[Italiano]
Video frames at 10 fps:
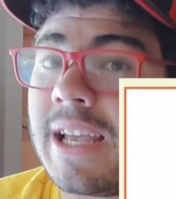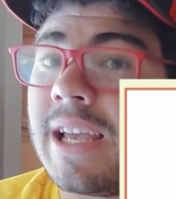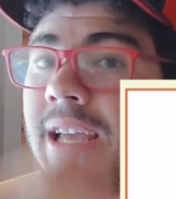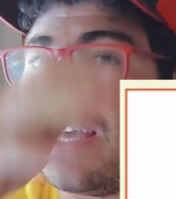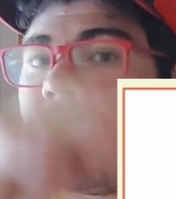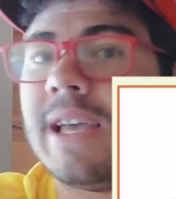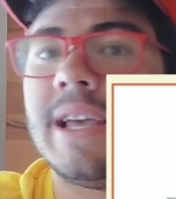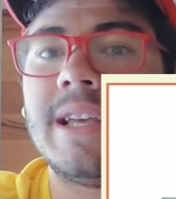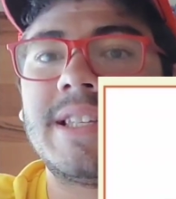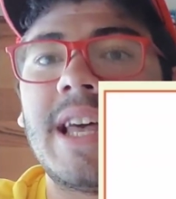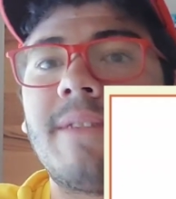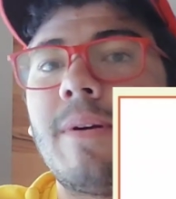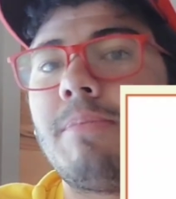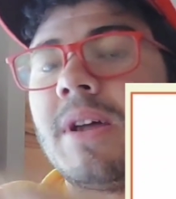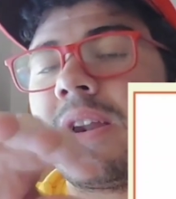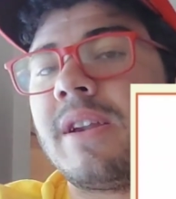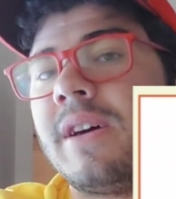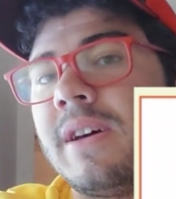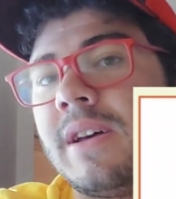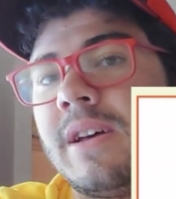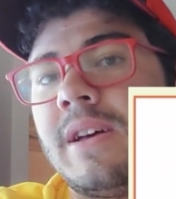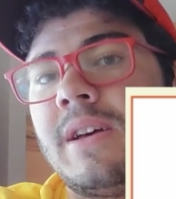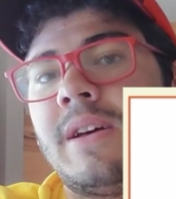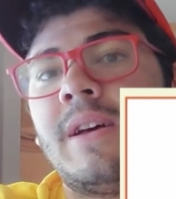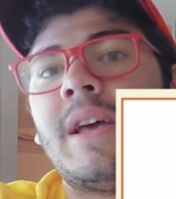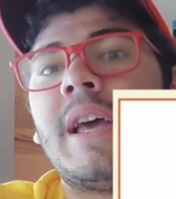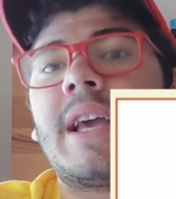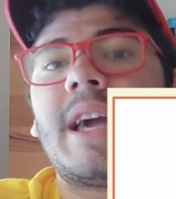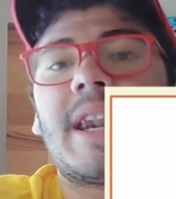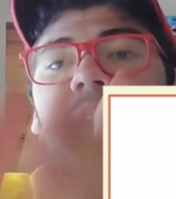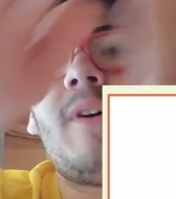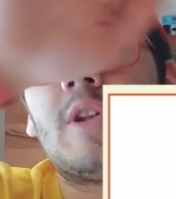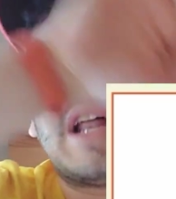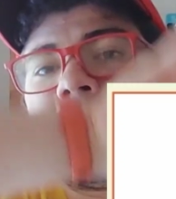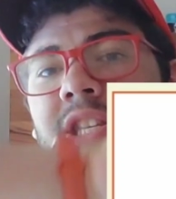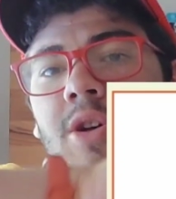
che serve per... Eh, che rivolta la